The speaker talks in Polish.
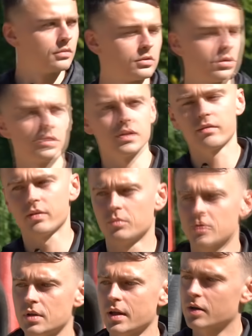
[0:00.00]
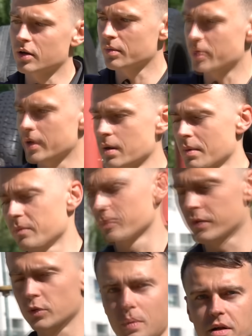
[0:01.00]
No to nie wiem, innego chyba nie mam
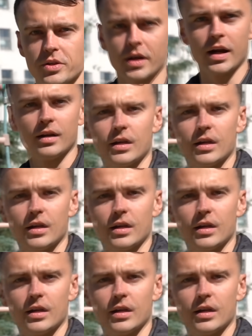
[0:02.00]
wytłumaczenia